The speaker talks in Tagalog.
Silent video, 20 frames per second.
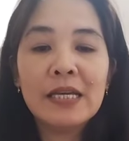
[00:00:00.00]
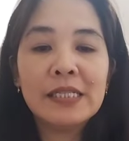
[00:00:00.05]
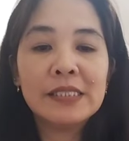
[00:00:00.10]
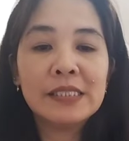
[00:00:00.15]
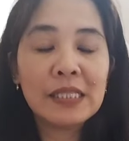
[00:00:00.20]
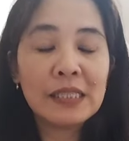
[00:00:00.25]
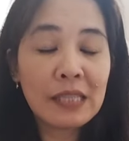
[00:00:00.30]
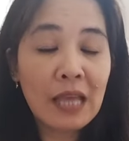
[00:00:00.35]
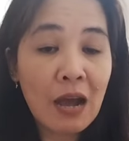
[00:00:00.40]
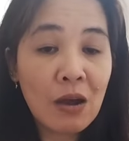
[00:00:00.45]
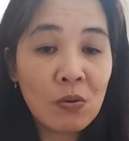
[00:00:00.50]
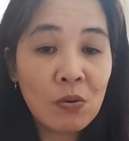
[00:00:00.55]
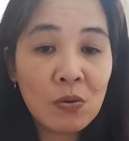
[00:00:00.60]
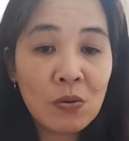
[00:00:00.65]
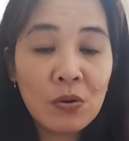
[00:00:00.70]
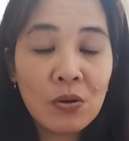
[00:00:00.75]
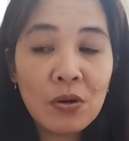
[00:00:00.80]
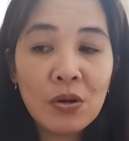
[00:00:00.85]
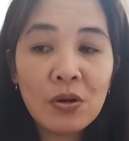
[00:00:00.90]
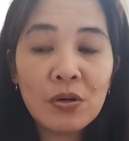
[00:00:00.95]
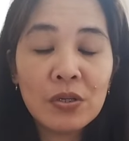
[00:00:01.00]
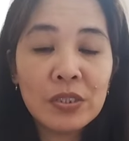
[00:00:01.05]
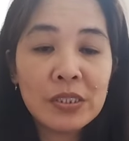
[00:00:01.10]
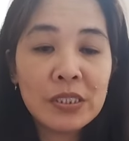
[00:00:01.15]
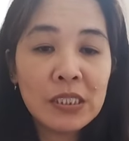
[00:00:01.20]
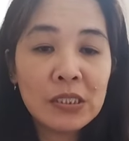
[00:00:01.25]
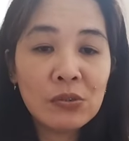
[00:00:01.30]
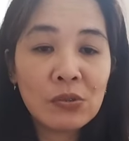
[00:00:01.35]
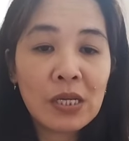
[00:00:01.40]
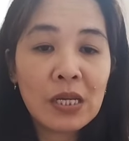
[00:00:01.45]
isang tao or
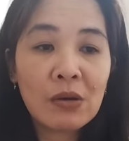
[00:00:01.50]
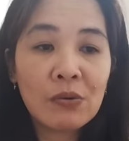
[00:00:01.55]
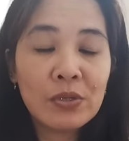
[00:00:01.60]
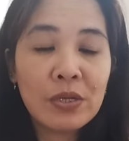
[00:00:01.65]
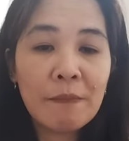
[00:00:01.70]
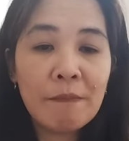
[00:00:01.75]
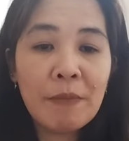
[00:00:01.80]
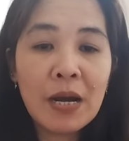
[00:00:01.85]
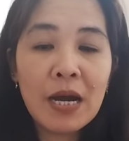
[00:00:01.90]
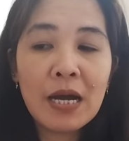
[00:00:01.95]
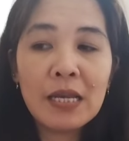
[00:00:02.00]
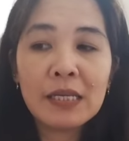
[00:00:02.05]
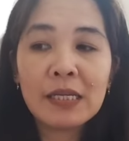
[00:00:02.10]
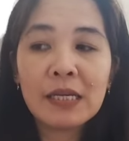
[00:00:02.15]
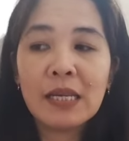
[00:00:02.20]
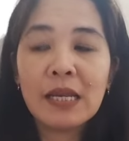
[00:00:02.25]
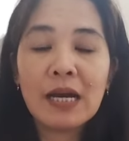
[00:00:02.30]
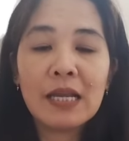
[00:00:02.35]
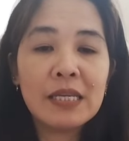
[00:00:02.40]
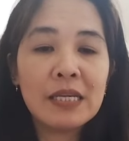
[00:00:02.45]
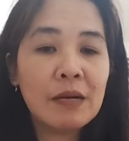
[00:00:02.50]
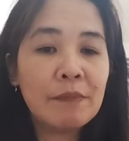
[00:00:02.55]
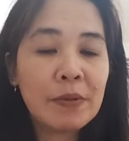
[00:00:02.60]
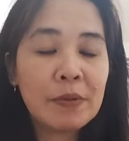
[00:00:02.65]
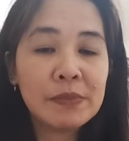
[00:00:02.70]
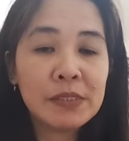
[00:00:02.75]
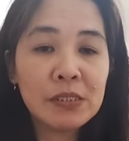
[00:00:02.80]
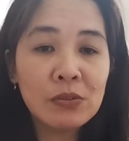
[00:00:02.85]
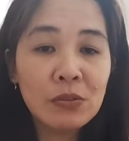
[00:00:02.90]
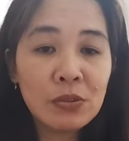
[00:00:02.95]
dito kila Kuya Bal, kila
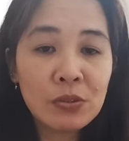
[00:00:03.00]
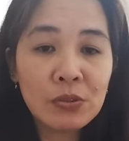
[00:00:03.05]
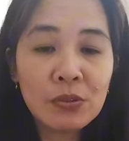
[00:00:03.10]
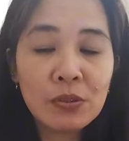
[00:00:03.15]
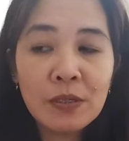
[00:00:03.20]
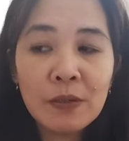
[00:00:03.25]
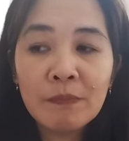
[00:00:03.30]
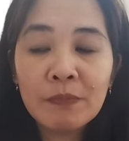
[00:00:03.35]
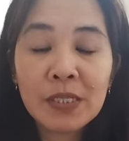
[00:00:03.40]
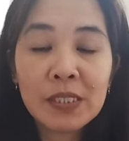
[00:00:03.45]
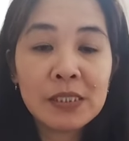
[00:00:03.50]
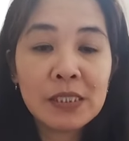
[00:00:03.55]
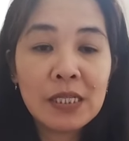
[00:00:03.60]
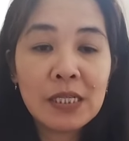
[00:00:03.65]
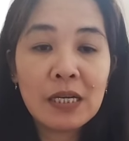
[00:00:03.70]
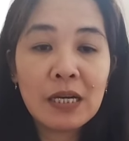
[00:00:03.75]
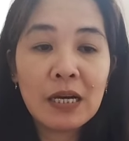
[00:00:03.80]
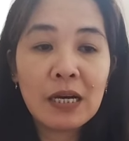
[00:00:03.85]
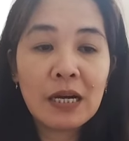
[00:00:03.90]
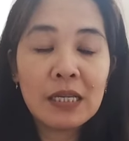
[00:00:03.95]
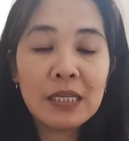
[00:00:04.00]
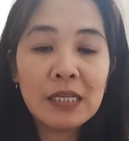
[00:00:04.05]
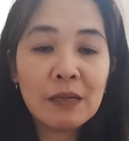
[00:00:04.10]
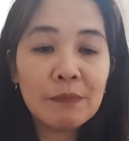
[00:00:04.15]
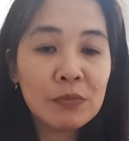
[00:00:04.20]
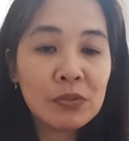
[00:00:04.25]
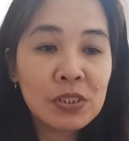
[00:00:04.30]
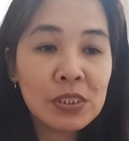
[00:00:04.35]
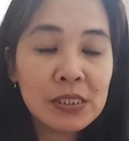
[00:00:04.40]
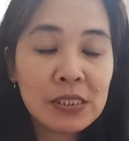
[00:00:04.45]
Kalingap Rab siguro, kasi nga uh,
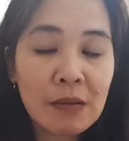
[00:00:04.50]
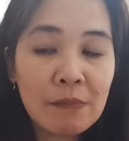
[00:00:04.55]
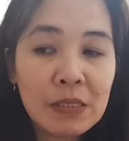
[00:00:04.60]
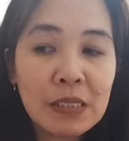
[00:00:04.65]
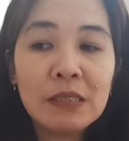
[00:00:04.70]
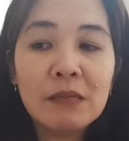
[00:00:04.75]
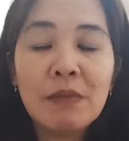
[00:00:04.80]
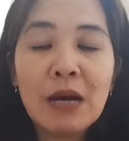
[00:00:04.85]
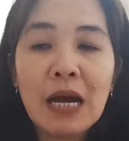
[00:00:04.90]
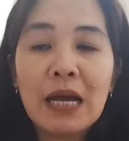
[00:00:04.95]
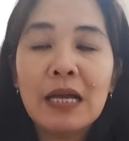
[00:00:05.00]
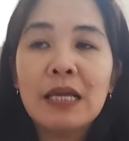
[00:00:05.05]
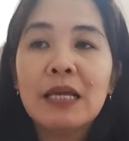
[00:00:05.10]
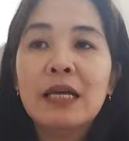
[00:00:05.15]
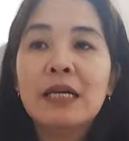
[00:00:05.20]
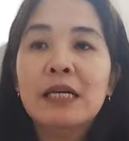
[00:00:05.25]
Kalingap yung sinasabi niya, di ba?